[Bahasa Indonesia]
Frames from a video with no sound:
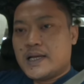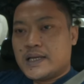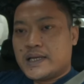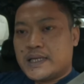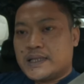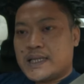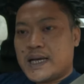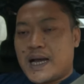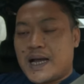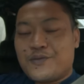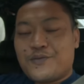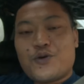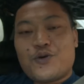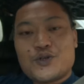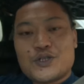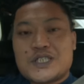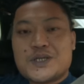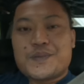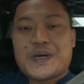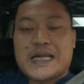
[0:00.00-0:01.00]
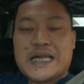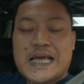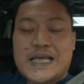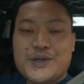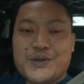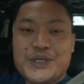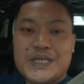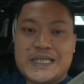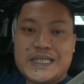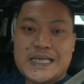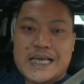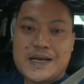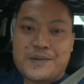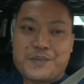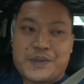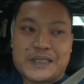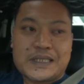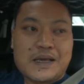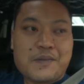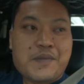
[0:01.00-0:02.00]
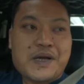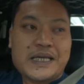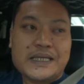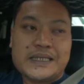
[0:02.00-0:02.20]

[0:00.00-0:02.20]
Kita akan fokus kepada unit yang pertama